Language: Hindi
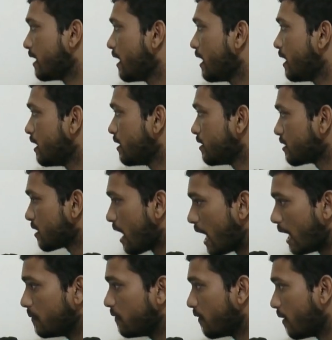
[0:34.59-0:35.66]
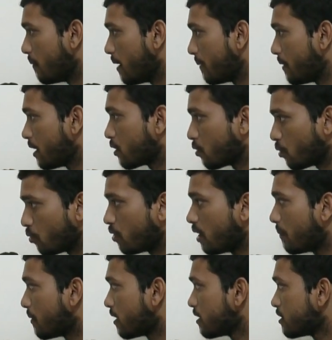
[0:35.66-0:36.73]
है इस आलमी वबा पर कोरोना
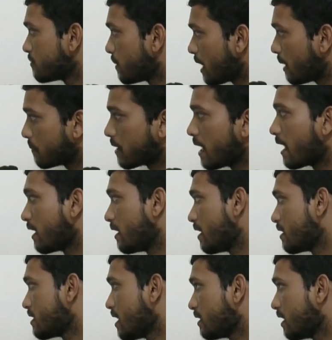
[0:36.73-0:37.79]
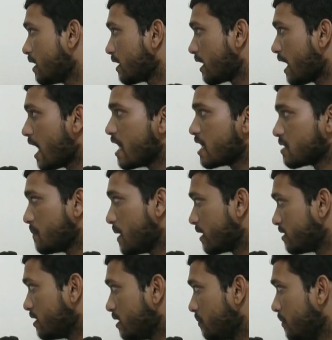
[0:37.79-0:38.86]
पर इस पर आप क्या कहना चाहते हैं क्या है इस
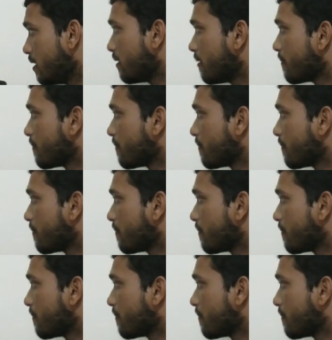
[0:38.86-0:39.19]
मैगज़ीन में